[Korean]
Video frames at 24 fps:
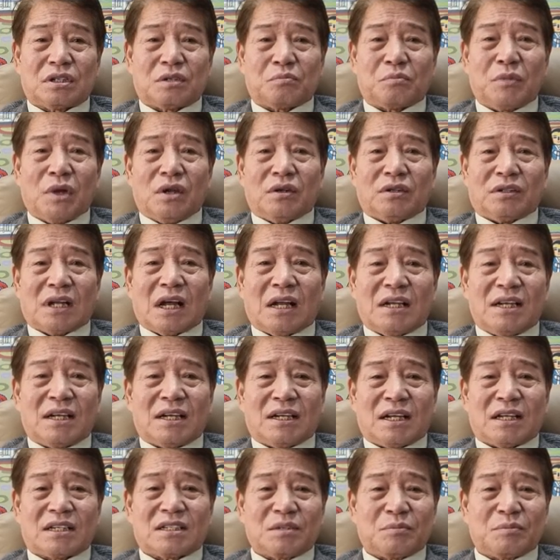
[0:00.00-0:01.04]
지금
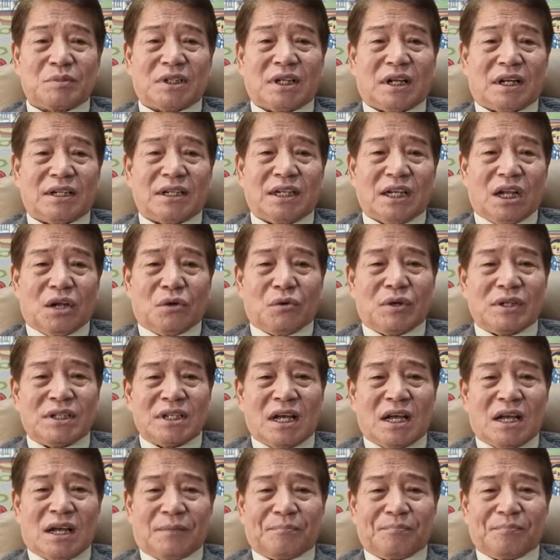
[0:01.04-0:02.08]
난리가 났습니다.
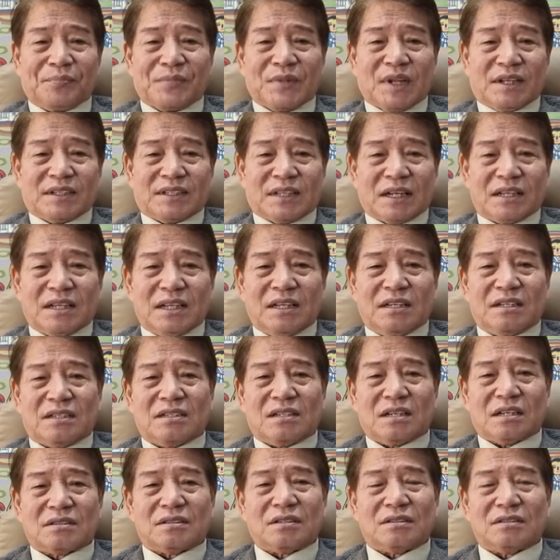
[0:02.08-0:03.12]
왜냐 자기
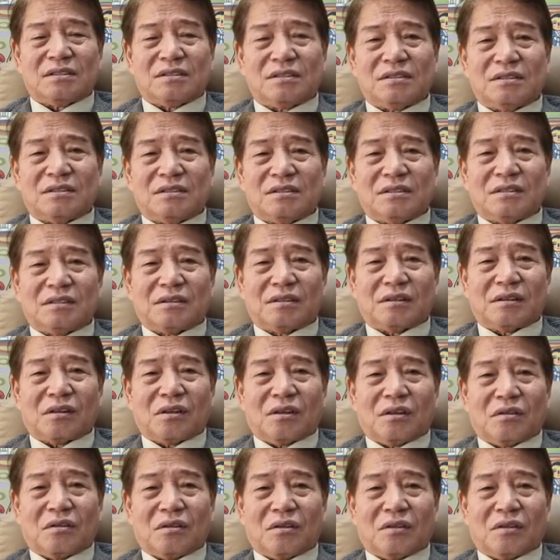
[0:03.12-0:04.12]
이제 그